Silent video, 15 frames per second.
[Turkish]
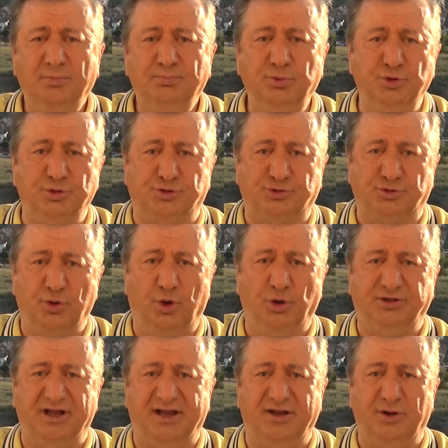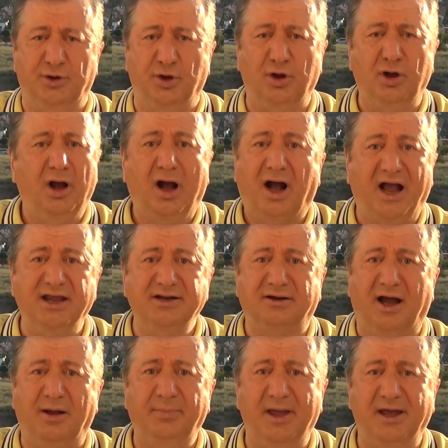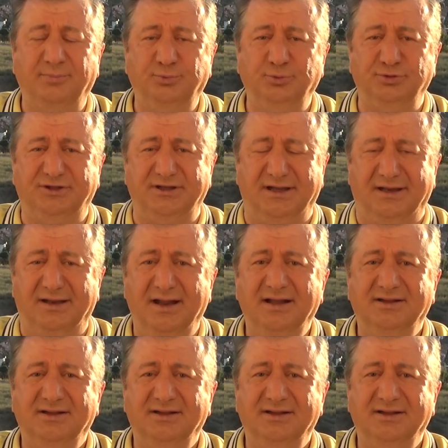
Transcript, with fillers: burs ödeniyor. Hayır haber bu değil.